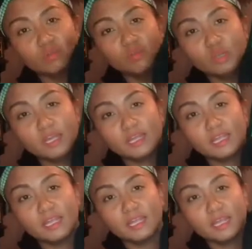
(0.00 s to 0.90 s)

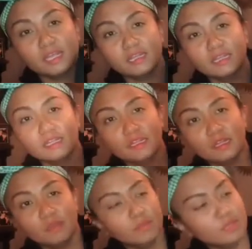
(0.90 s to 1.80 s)
kulay. Ayan.
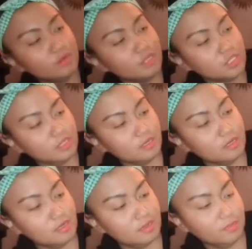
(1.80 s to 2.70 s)
Meron na siyang
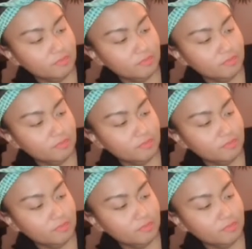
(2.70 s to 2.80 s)
uh,